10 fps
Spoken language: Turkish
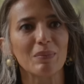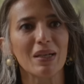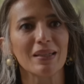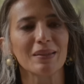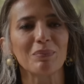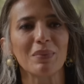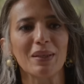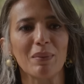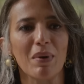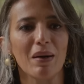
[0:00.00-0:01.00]
Bahar Hanım
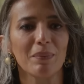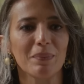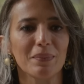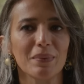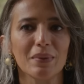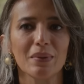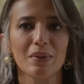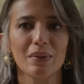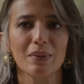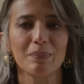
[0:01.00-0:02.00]
merhaba.
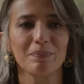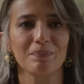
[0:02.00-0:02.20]
Ee,